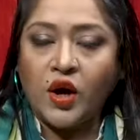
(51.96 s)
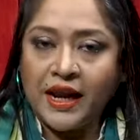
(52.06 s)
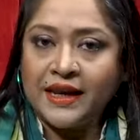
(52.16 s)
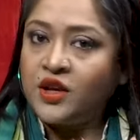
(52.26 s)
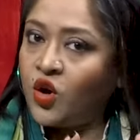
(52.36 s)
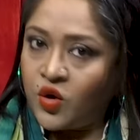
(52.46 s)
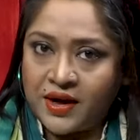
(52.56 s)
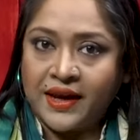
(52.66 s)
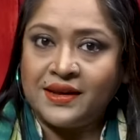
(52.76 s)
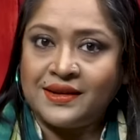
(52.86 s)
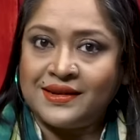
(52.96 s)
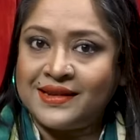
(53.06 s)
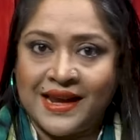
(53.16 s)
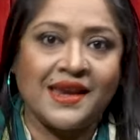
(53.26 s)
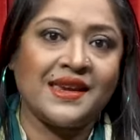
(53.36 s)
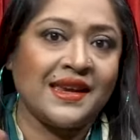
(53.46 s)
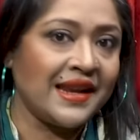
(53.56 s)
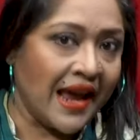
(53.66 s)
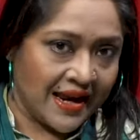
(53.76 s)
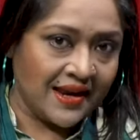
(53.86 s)
অন্যায়কে অন্যায় ন্যায়কে
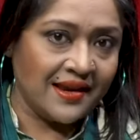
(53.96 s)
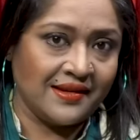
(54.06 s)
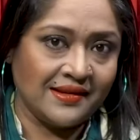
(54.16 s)
ন্যায়